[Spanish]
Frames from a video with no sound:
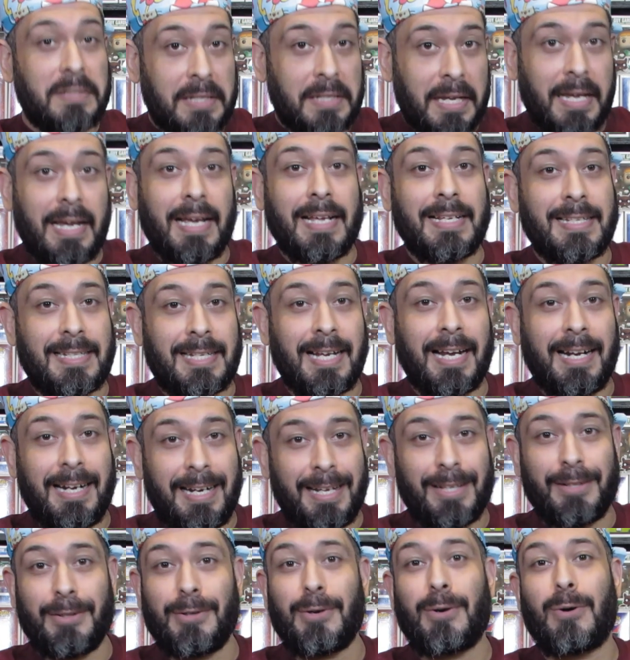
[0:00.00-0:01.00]
siguen
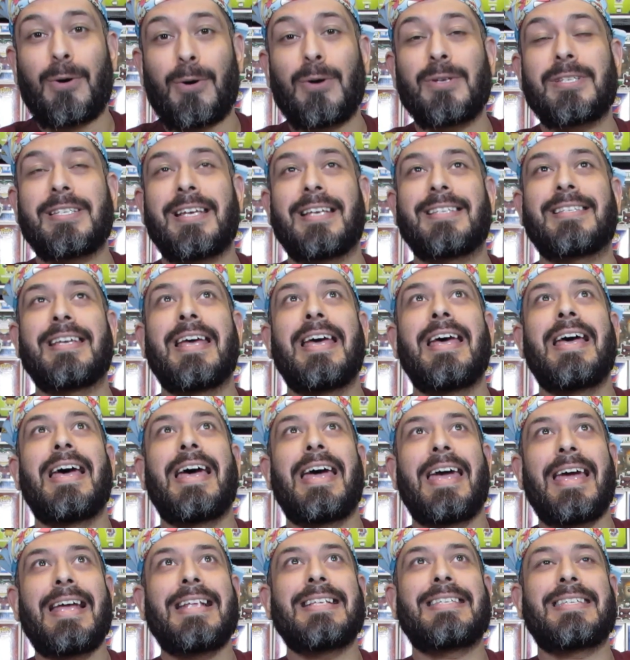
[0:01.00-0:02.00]
saliendo cosas.
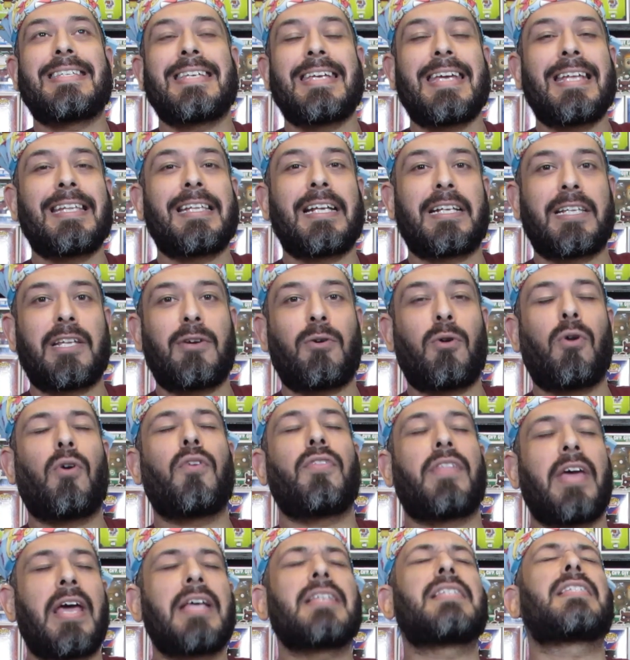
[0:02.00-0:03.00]
El siguiente artículo
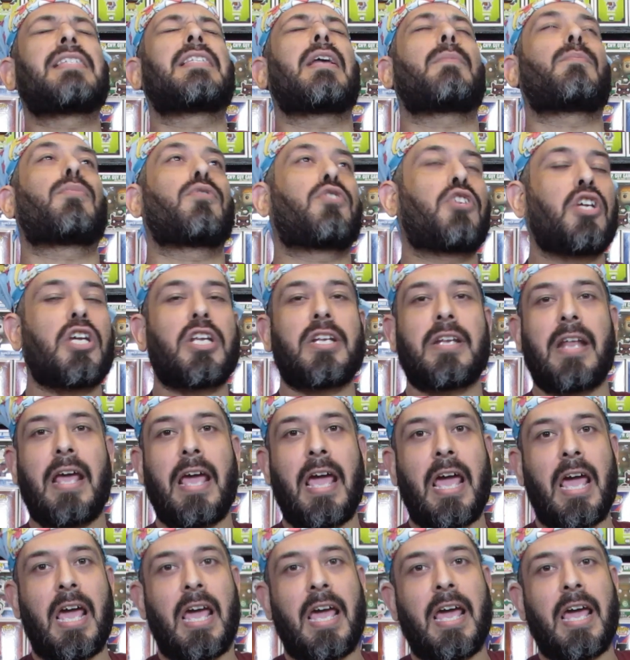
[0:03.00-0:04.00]
de esta Puchín
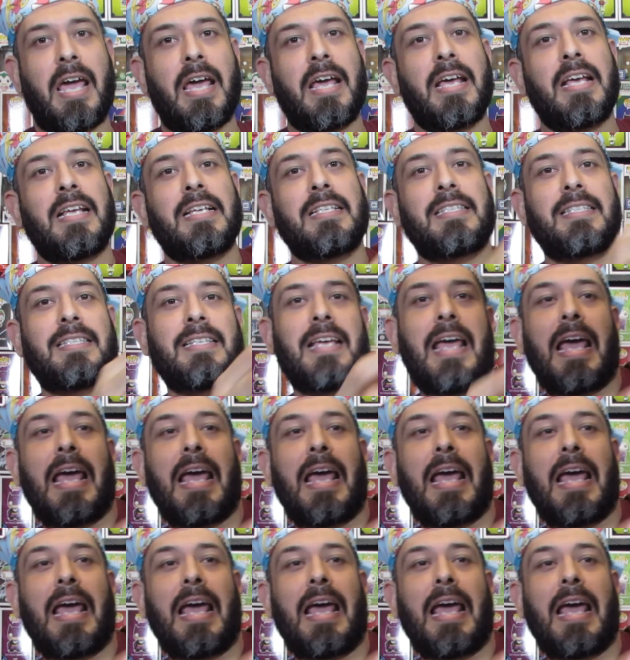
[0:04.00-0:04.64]
es